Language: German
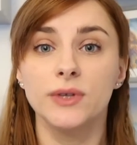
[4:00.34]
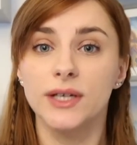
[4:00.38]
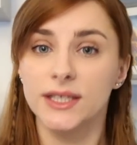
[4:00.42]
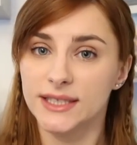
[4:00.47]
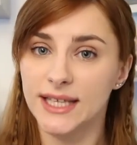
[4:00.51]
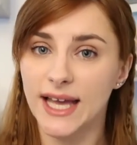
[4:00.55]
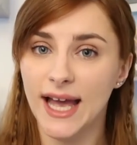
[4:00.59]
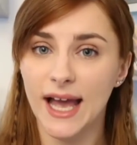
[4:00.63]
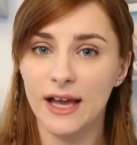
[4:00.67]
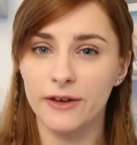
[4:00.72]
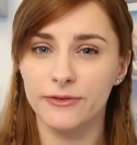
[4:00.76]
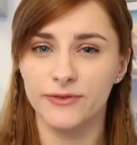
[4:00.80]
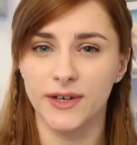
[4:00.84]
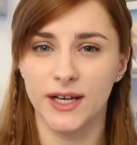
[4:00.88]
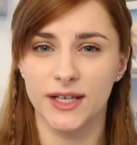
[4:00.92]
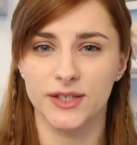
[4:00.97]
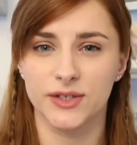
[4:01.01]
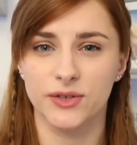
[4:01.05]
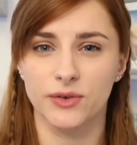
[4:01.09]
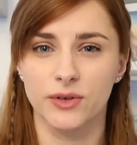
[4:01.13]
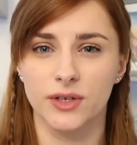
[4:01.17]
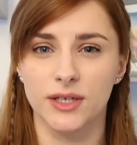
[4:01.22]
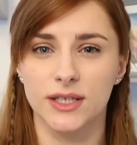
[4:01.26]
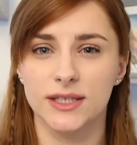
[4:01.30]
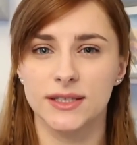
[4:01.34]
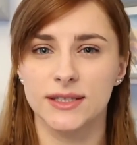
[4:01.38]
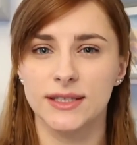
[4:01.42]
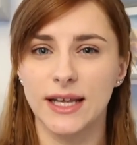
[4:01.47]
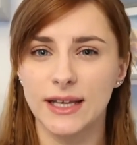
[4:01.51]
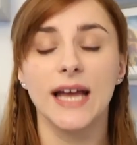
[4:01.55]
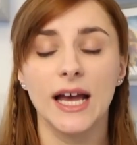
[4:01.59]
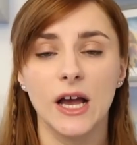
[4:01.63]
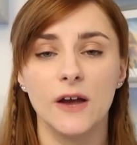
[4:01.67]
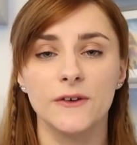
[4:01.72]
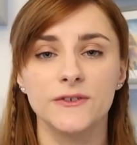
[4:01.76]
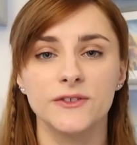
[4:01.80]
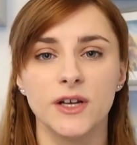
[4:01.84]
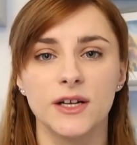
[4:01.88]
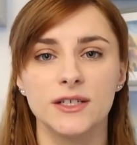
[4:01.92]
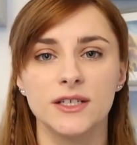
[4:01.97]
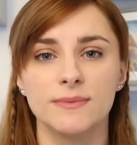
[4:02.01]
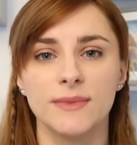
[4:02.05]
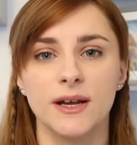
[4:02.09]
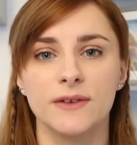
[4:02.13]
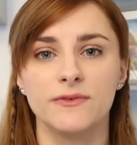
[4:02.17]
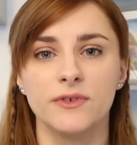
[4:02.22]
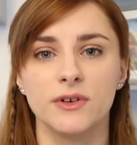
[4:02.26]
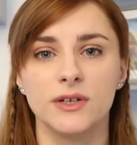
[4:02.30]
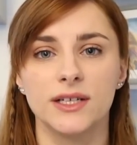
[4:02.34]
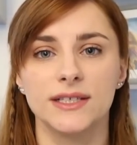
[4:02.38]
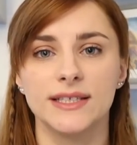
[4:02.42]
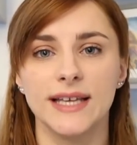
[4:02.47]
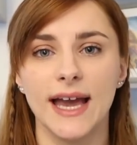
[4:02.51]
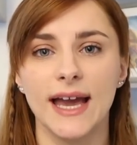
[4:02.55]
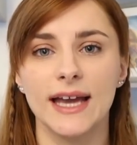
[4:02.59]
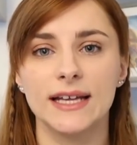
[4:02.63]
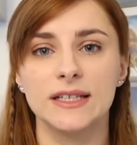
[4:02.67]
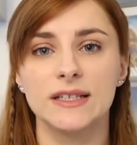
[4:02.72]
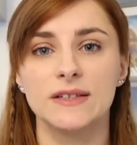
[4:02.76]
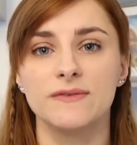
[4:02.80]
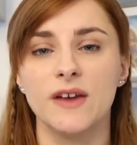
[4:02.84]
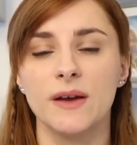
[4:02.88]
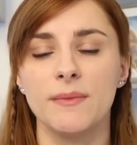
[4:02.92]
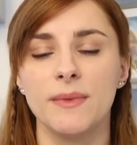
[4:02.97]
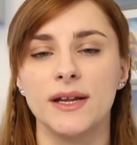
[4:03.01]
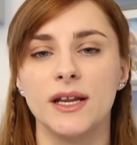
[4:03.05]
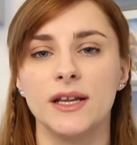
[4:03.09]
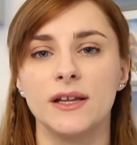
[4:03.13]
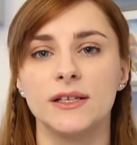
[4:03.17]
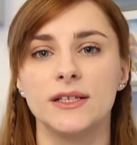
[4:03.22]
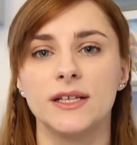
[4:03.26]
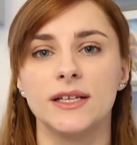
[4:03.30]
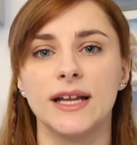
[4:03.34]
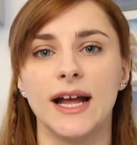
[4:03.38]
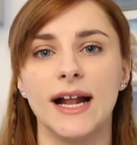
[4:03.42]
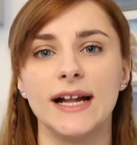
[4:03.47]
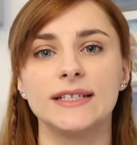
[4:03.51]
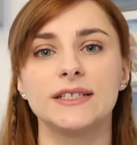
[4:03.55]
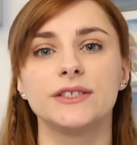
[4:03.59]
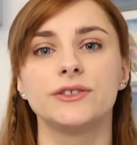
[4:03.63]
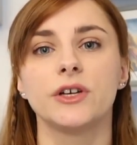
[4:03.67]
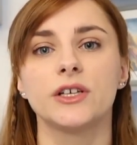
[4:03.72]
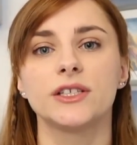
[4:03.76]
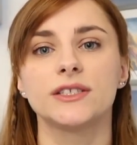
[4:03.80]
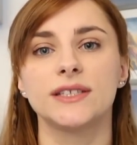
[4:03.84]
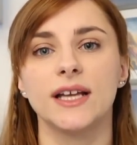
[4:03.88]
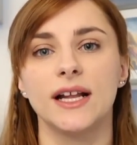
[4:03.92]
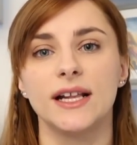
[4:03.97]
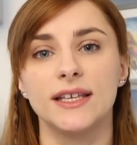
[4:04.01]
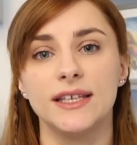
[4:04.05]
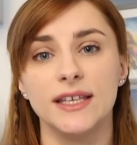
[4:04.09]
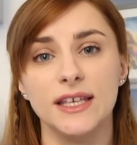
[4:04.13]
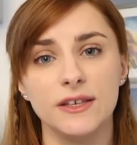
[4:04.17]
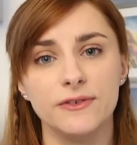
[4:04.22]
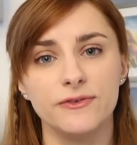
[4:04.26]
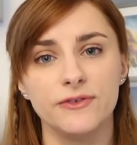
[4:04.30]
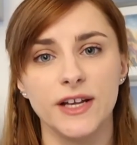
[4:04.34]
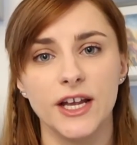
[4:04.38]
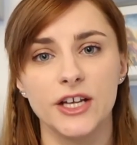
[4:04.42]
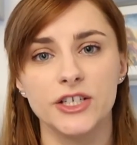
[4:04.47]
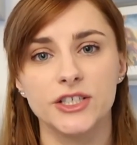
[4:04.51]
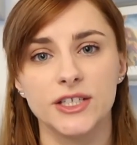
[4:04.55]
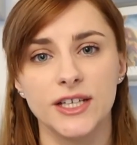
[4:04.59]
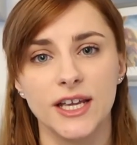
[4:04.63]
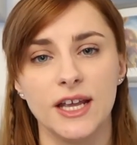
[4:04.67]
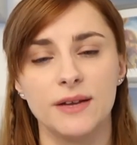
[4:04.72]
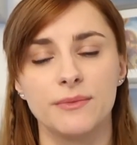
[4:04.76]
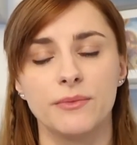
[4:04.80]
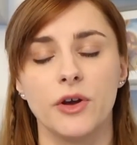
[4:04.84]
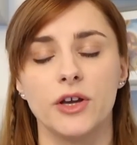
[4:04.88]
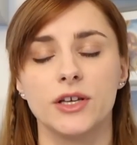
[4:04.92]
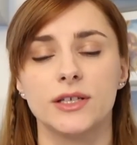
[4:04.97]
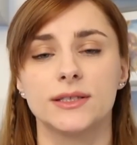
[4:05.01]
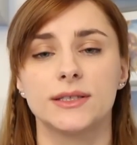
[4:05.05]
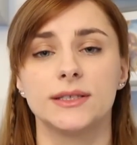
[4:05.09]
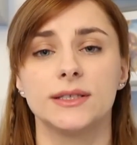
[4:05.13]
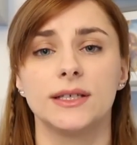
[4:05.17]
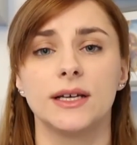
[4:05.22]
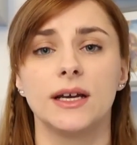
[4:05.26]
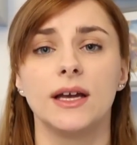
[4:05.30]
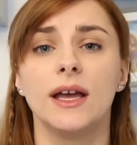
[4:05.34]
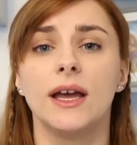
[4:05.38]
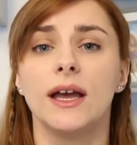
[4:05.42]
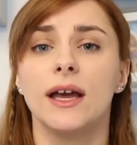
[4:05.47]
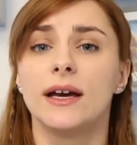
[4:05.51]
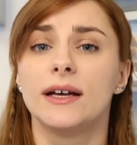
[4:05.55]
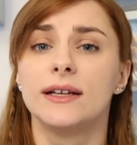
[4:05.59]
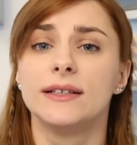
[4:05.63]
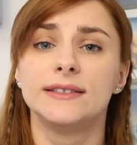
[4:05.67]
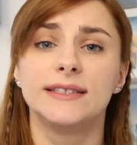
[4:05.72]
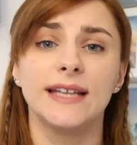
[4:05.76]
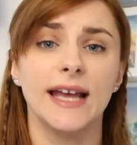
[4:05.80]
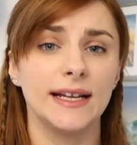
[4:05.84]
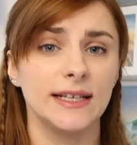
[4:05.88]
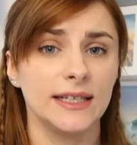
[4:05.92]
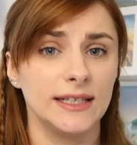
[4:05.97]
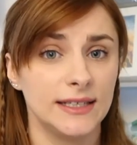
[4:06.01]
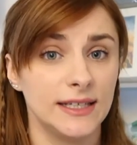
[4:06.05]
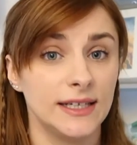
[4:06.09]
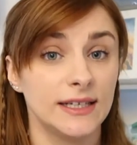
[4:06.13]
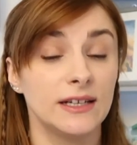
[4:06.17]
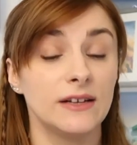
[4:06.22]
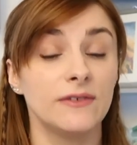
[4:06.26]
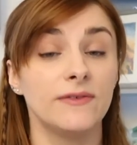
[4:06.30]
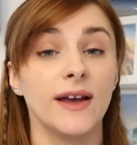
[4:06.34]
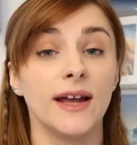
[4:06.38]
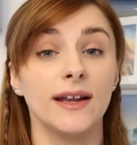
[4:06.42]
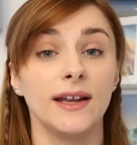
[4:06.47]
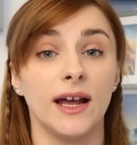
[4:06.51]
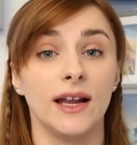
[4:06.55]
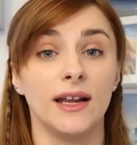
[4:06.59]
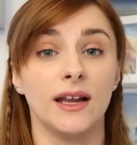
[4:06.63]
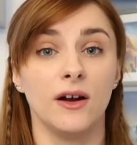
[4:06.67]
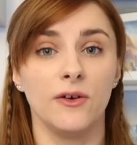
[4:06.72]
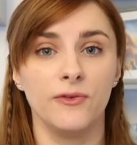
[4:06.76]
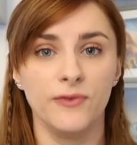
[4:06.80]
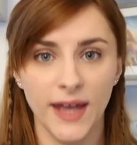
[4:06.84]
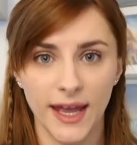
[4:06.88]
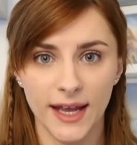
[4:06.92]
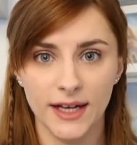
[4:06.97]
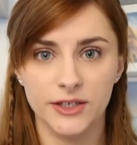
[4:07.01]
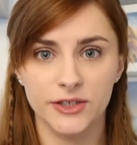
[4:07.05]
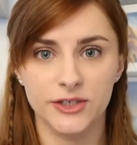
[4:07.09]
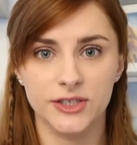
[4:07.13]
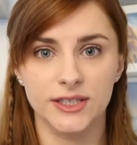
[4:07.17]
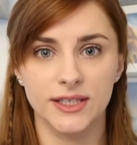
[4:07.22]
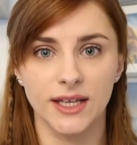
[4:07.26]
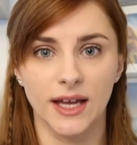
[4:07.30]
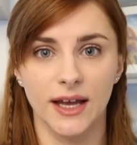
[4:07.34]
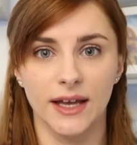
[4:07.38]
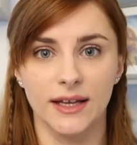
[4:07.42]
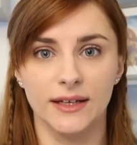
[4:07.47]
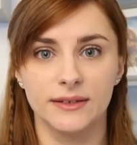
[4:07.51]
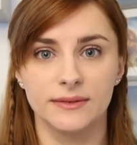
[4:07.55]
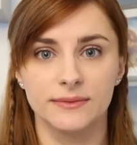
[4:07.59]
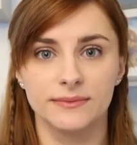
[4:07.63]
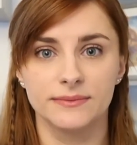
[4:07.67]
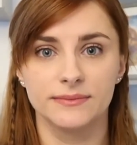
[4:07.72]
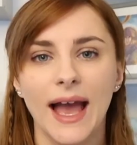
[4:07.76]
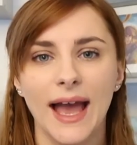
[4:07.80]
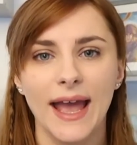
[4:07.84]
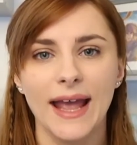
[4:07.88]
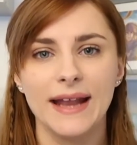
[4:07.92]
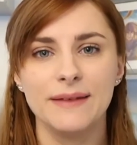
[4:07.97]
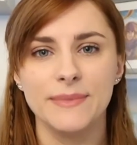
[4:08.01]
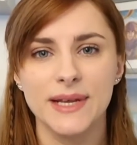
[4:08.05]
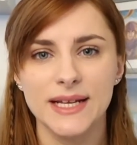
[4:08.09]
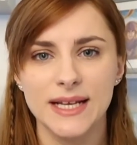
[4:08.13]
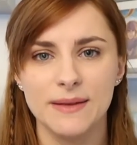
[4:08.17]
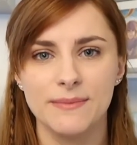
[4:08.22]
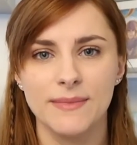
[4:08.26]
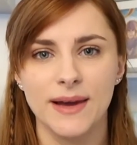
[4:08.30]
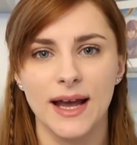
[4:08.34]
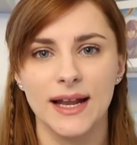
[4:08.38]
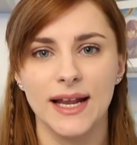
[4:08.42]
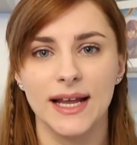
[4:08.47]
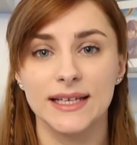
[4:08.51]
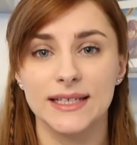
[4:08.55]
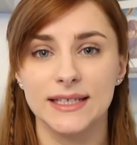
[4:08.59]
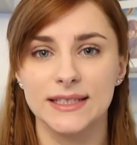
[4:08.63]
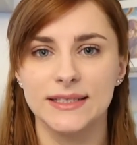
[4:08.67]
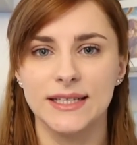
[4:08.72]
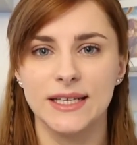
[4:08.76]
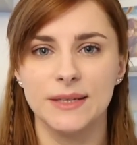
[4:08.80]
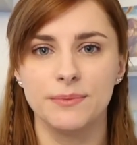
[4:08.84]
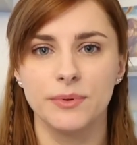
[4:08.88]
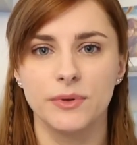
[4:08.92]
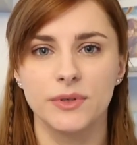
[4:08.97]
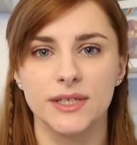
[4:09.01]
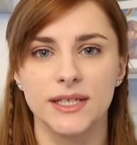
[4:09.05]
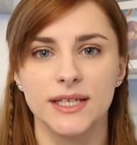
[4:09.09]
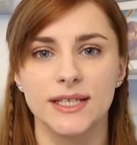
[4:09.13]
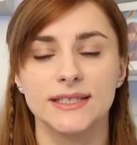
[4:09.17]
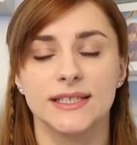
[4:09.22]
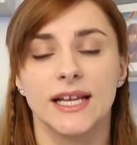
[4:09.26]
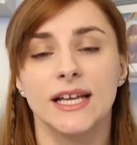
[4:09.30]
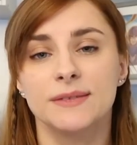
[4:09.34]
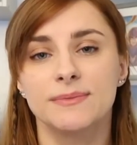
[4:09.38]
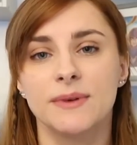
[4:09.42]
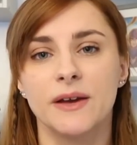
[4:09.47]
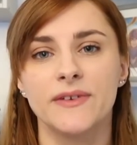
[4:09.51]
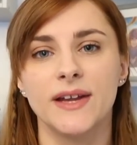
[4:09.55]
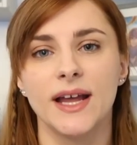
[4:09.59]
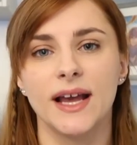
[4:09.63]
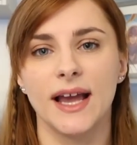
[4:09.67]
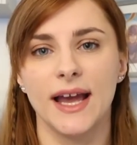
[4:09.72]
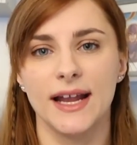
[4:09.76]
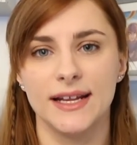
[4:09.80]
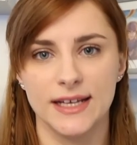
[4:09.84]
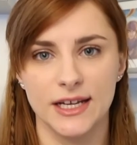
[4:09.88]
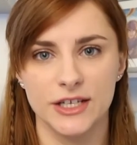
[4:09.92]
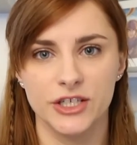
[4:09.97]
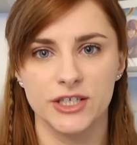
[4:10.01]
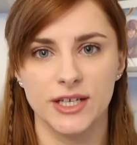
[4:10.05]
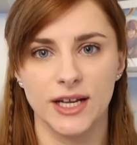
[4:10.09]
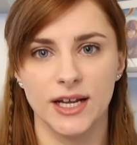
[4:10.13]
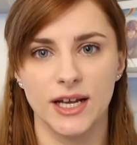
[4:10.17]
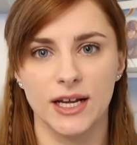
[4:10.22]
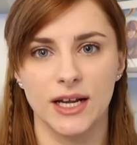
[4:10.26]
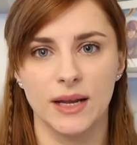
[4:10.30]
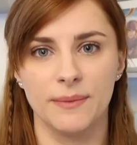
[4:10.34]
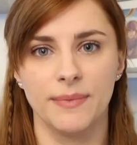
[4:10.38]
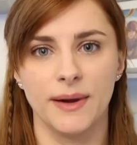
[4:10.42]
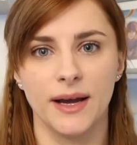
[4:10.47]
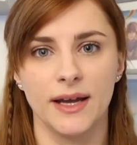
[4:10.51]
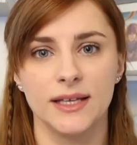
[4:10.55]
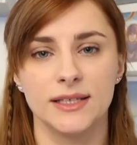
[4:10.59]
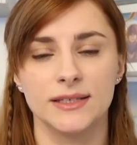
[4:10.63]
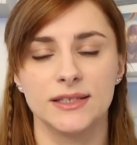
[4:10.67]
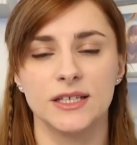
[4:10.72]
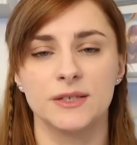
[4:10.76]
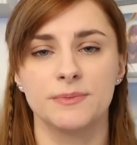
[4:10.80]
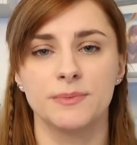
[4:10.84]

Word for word: USA-Fassung ist. Darauf sollte man wirklich achten, wenn man in den alten Nostalgie-Flash gehen möchte, denn die Titel werden alle auf Englisch sein. Ein minimaler Kritikpunkt ist, dass mal wieder kein Netzstecker dabei ist.